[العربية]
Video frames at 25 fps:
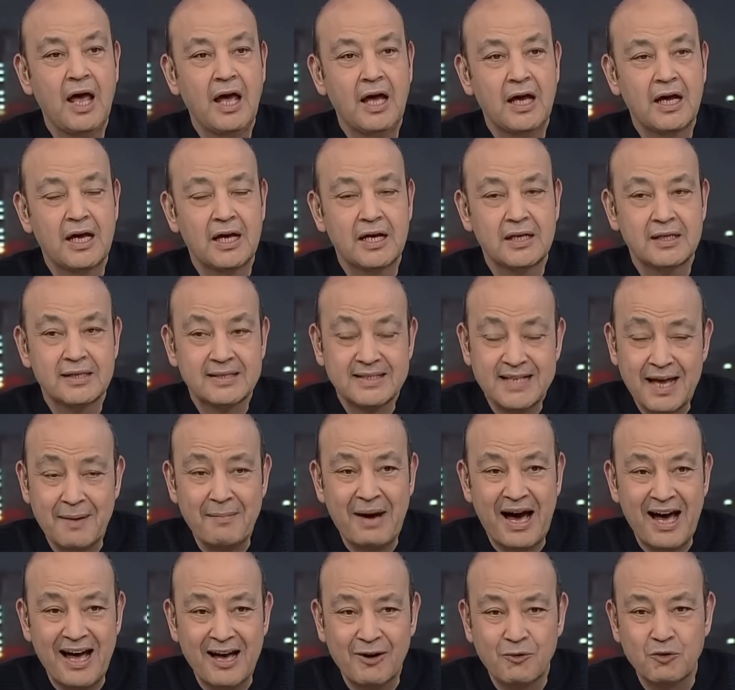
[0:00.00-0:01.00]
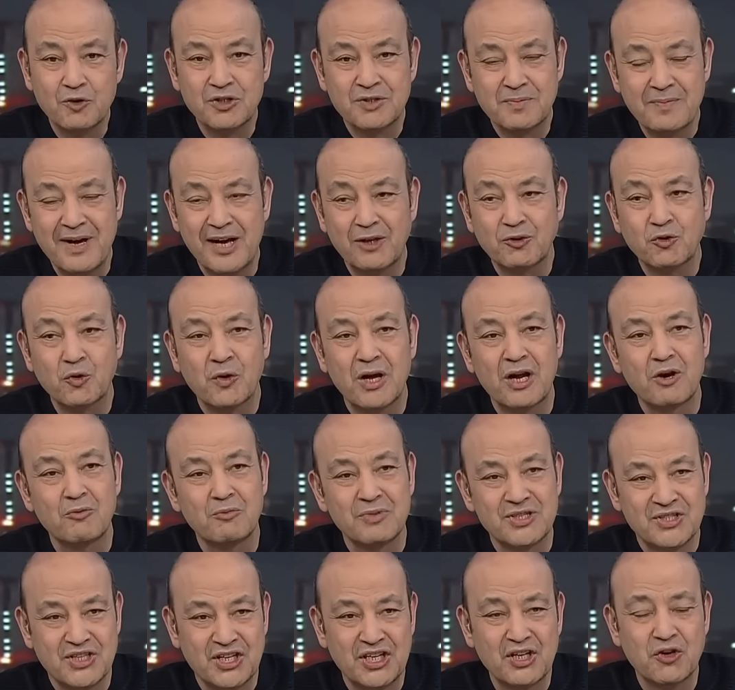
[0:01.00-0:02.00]
آه، زي ما حضراتكم سمعتوا
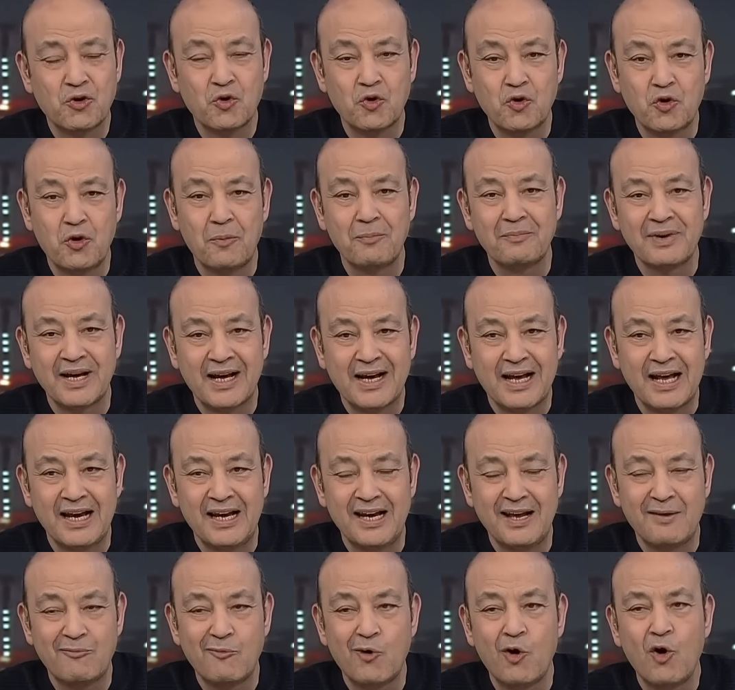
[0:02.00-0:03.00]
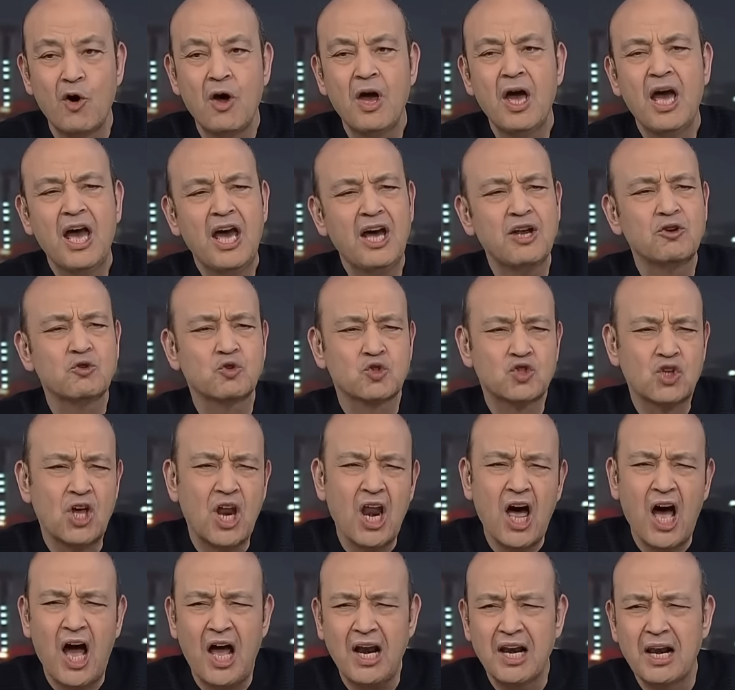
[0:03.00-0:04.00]
كانوا المصريين كلهم بيتكلموا انه
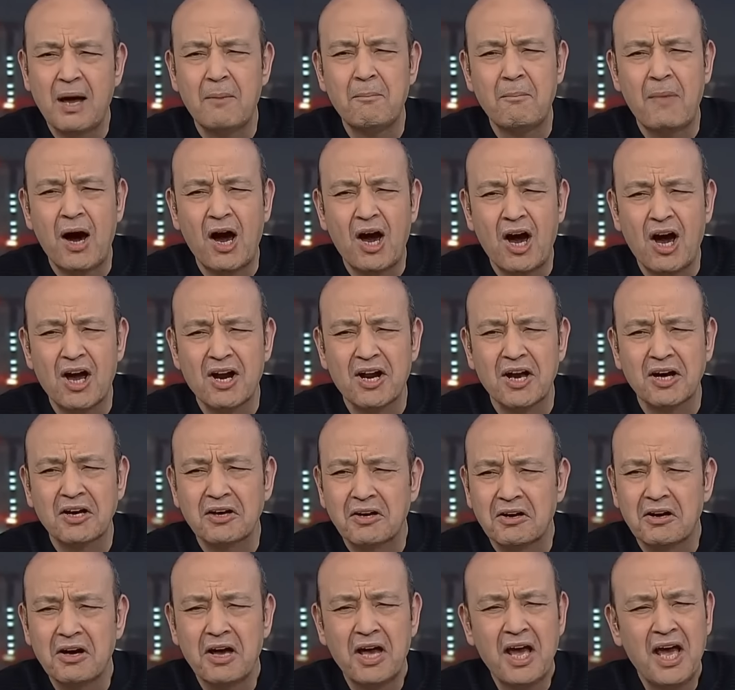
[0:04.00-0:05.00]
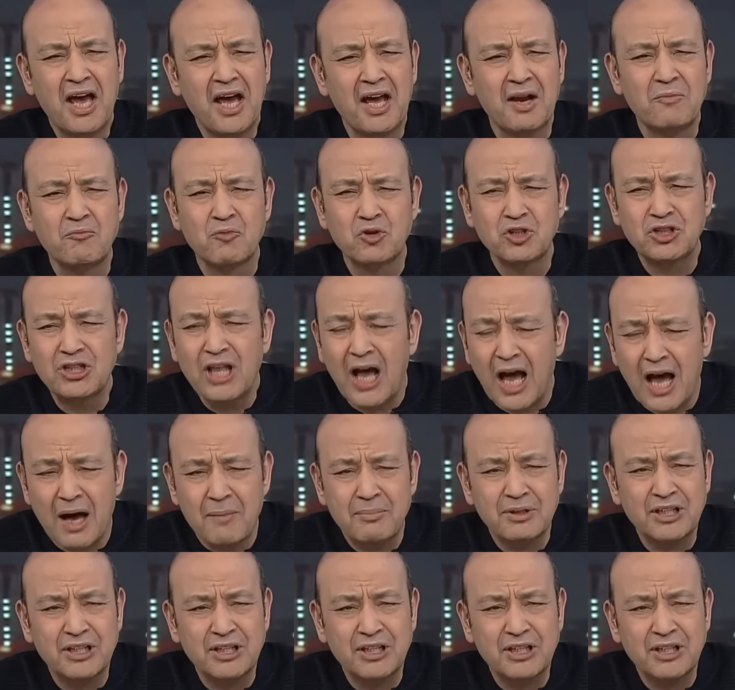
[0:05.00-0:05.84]
صلاح لما خرج المنتخب